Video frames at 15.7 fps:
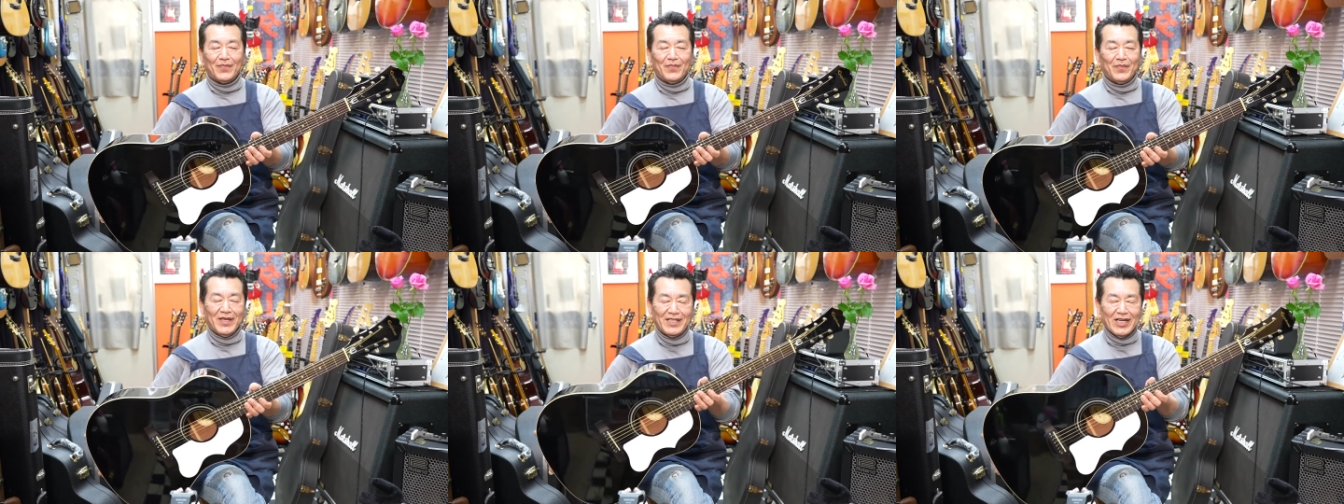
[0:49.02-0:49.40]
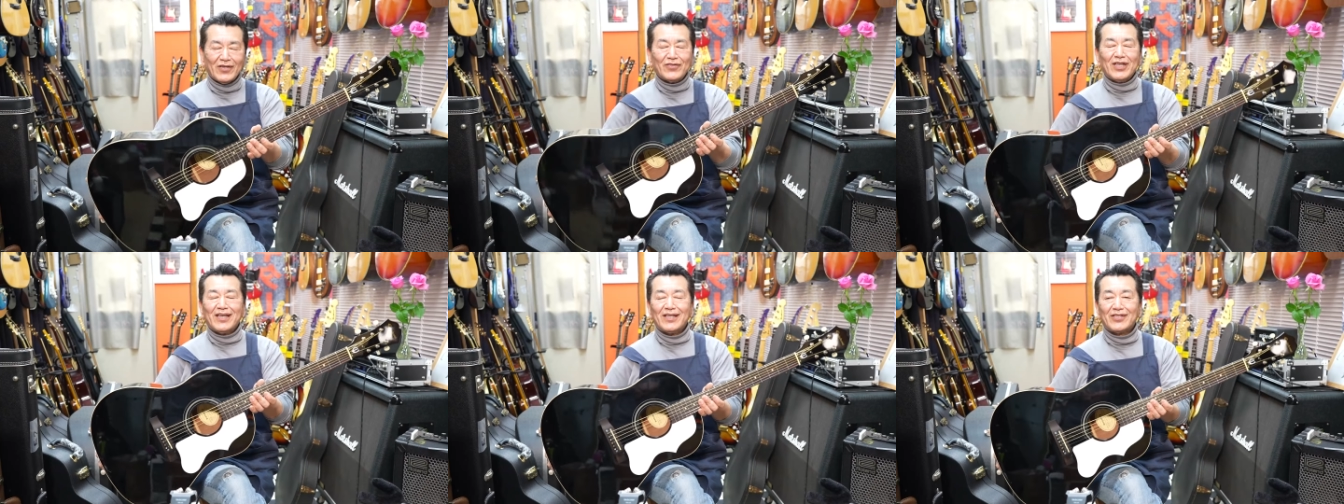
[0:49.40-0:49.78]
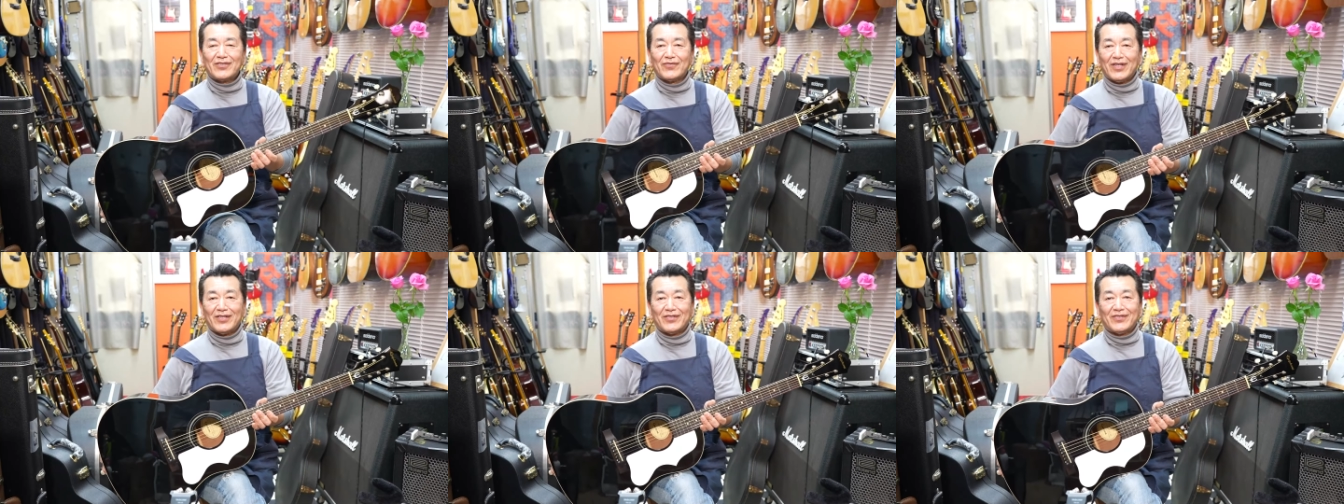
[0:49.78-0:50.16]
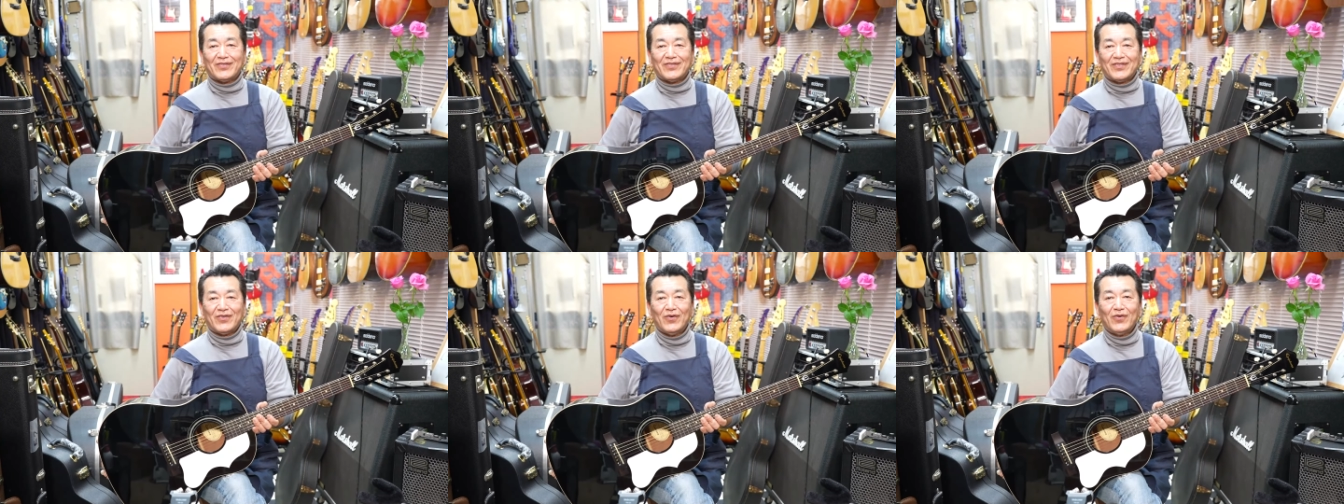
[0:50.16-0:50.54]
うめちゃくちゃ安く出
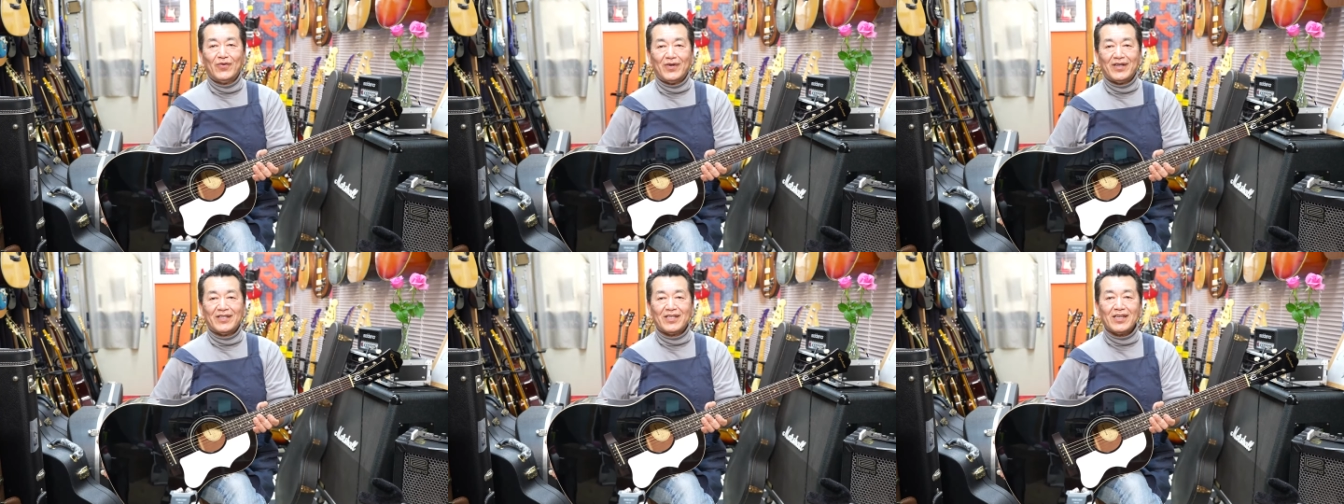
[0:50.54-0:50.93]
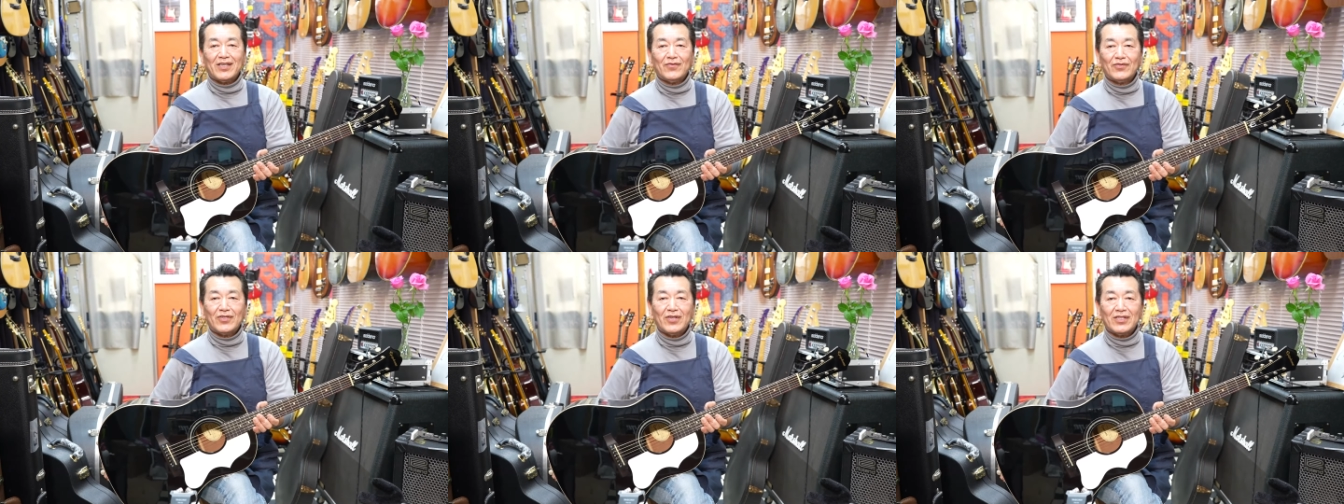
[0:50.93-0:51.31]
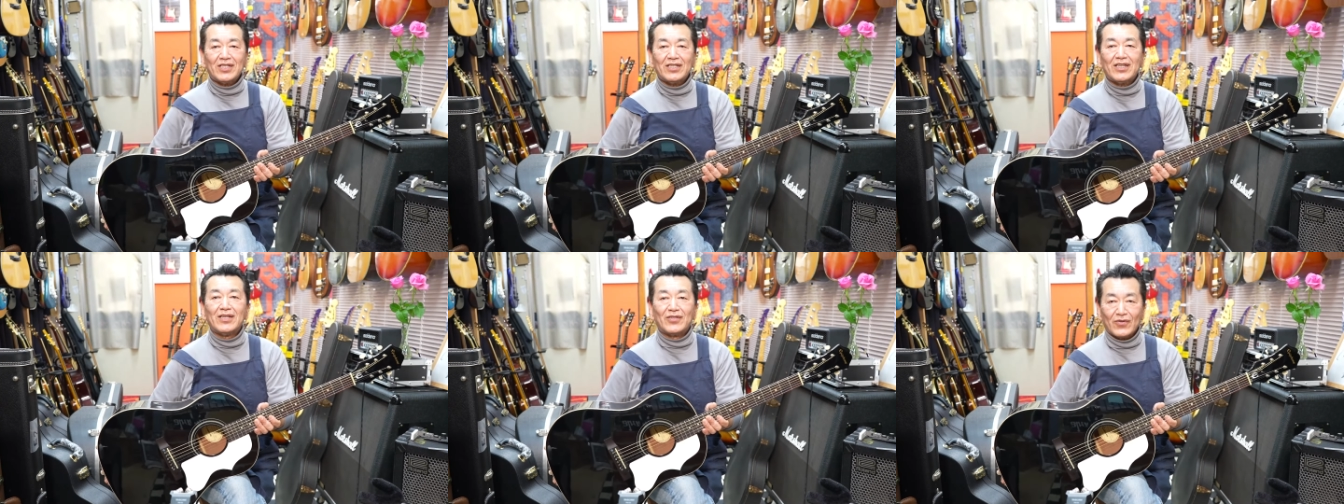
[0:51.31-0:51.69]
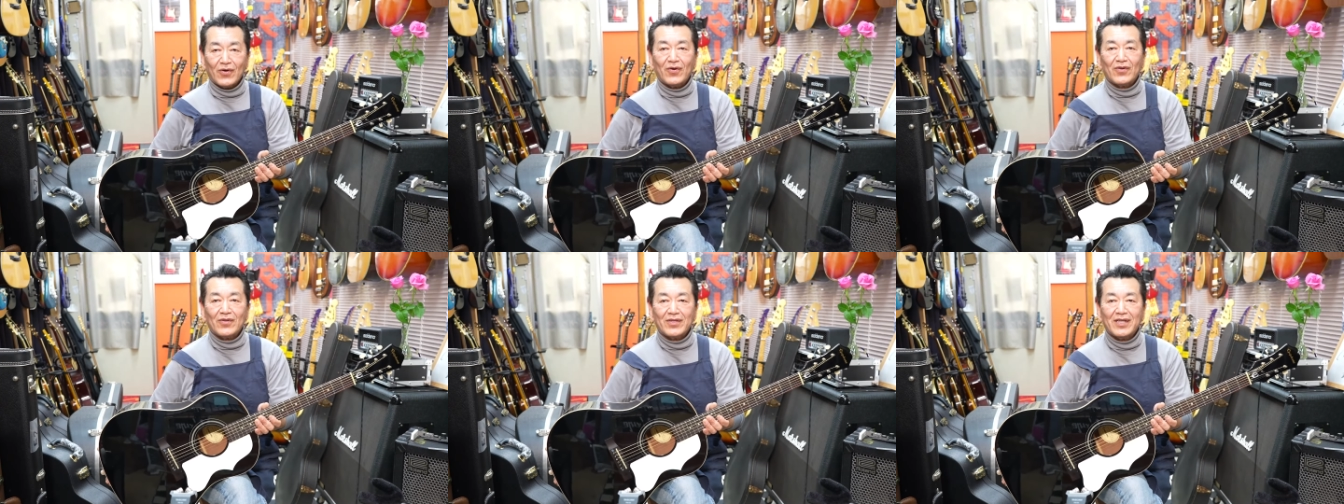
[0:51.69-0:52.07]
す今日はさっき打ち合わせしたで
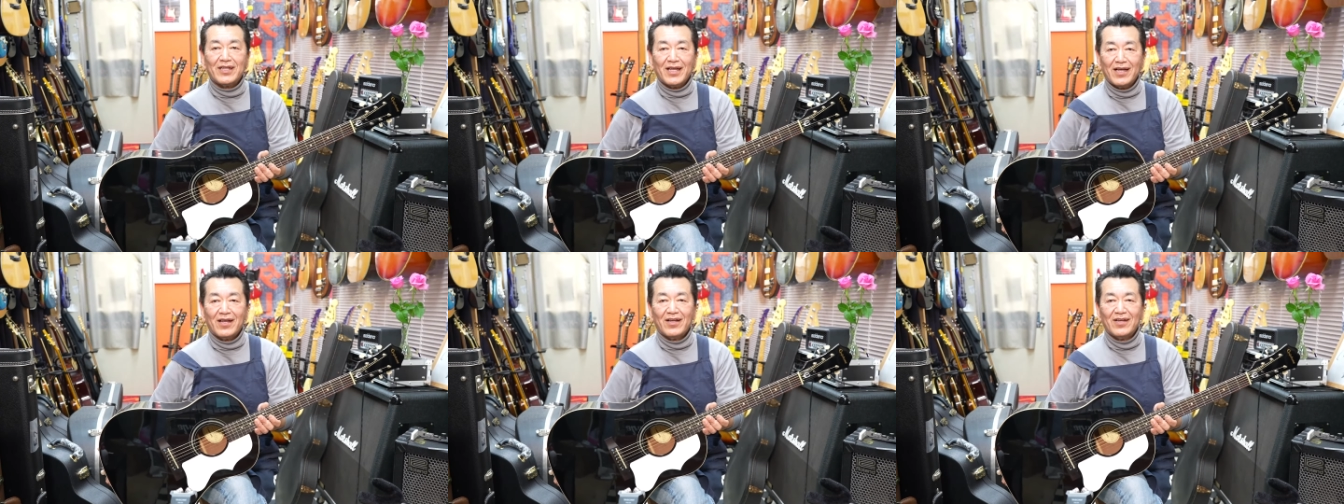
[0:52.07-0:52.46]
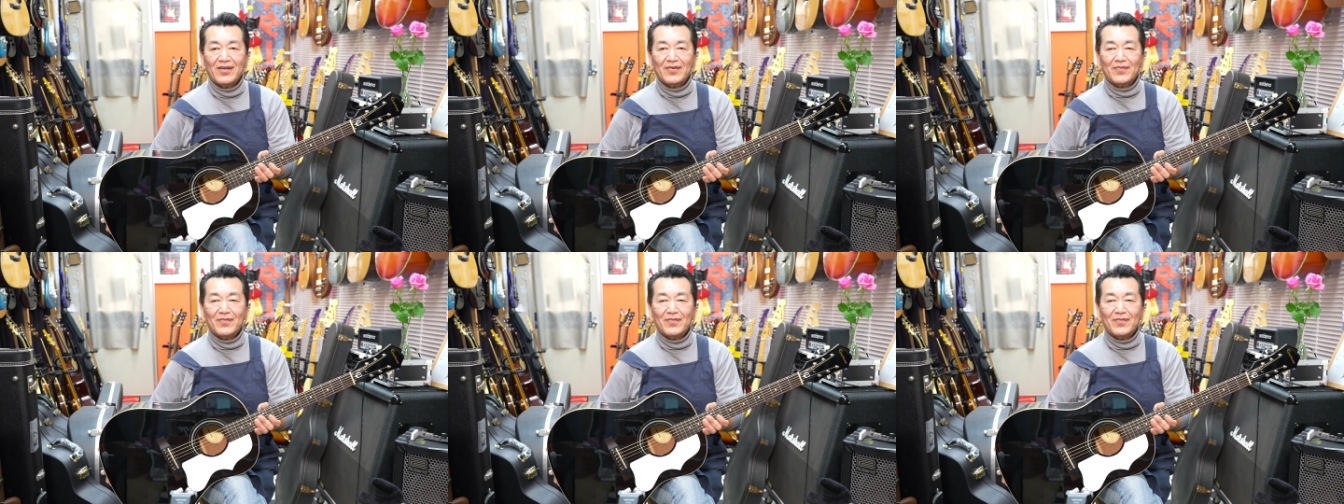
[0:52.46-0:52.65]
しょ値段